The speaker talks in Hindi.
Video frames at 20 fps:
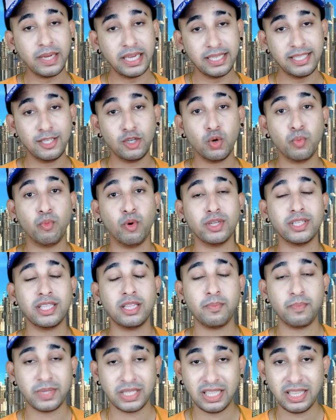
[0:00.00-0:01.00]
किसी को बहुत ज्यादा
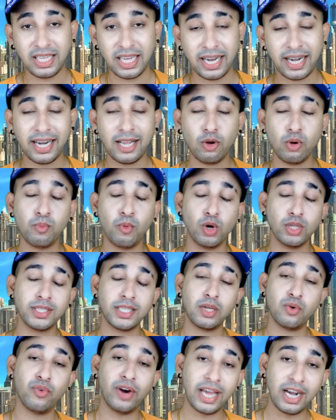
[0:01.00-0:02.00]
पसंद कर रहे हैं कोई बहुत ज्यादा
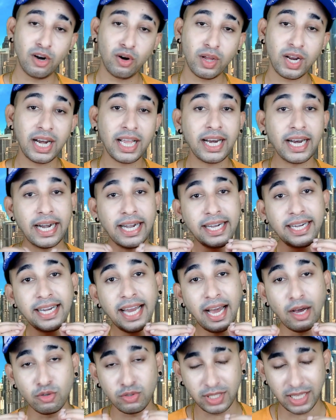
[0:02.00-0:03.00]
वायरल हो रहा है लेकिन घंटा
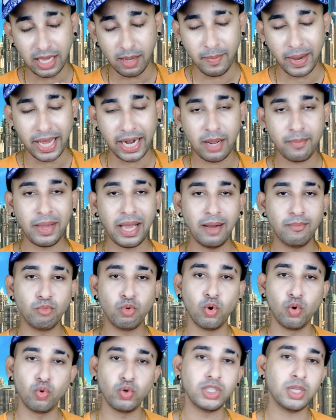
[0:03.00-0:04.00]
उसके बारे में
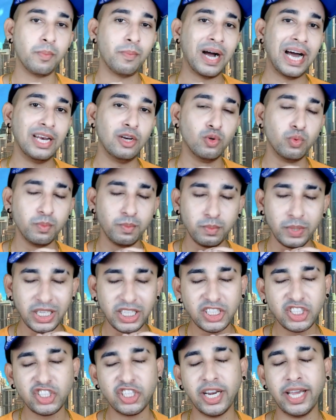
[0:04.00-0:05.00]
हमको कुछ मालूम भी
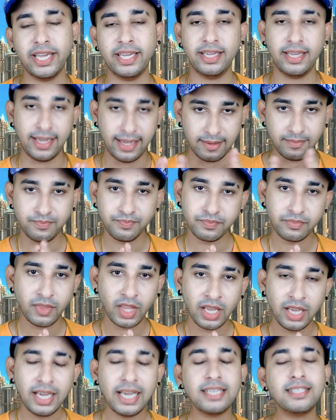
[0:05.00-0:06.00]
नहीं है
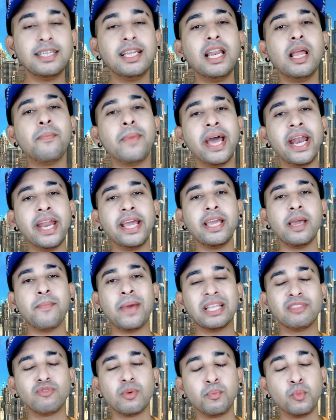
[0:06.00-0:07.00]
इसीलिए मैंने ये
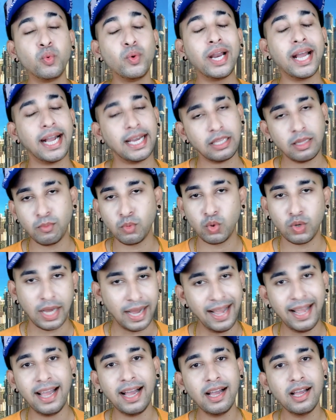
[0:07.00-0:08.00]
महत्वपूर्ण कदम
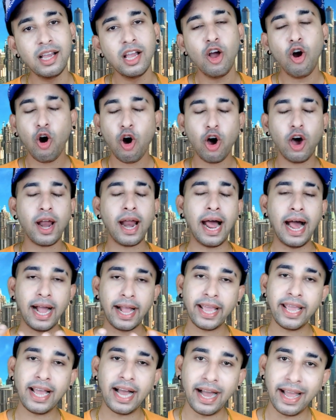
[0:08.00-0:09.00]
उठाया और
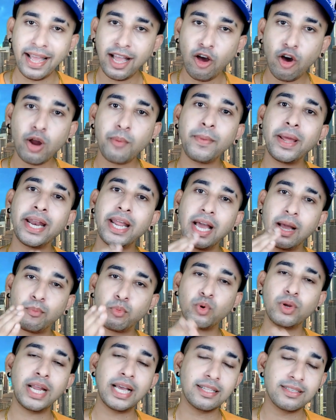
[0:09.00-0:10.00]
आगे आया और मैंने आपको
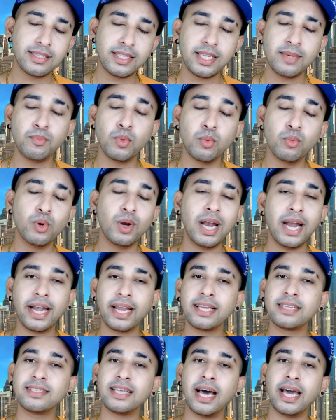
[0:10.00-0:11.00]
नैन्सी मोमोलैंड
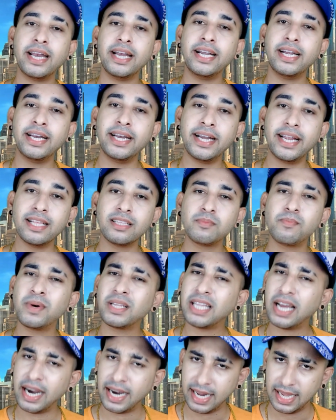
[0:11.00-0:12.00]
की सारी डिटेल्स
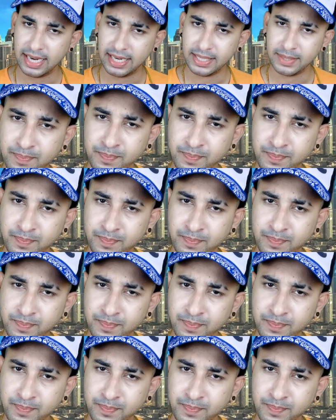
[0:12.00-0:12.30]
बता डाली